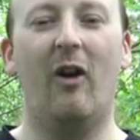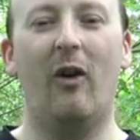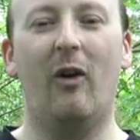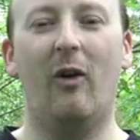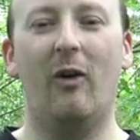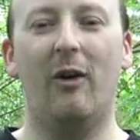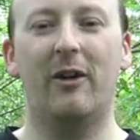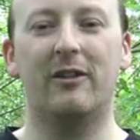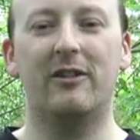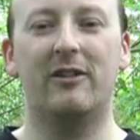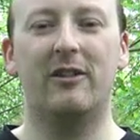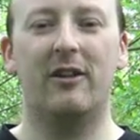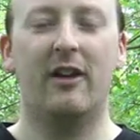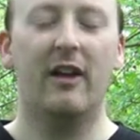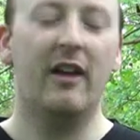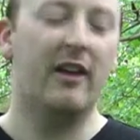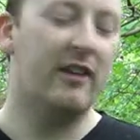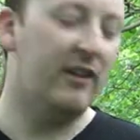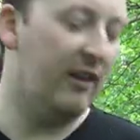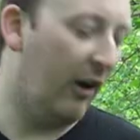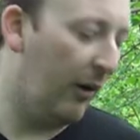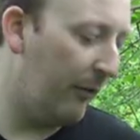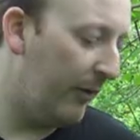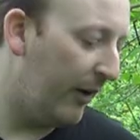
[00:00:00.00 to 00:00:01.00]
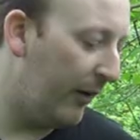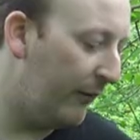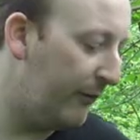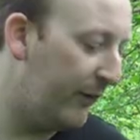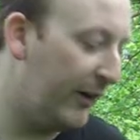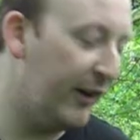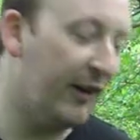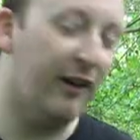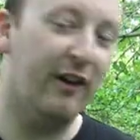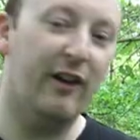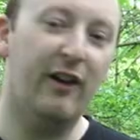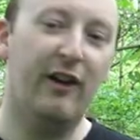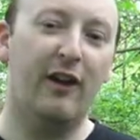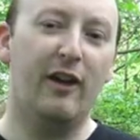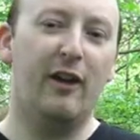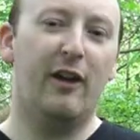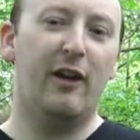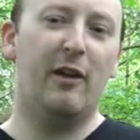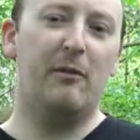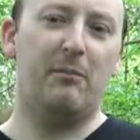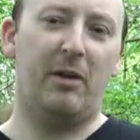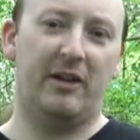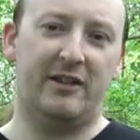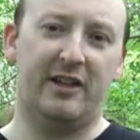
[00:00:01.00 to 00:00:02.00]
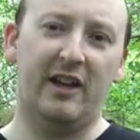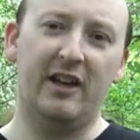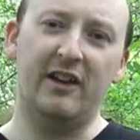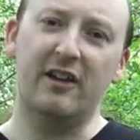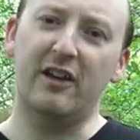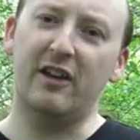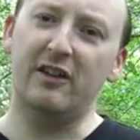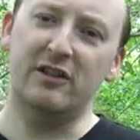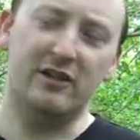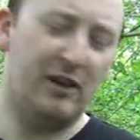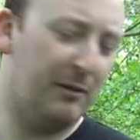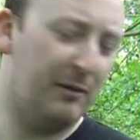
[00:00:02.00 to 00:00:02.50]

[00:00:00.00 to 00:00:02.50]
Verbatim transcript: und darum haben wir Patentrecht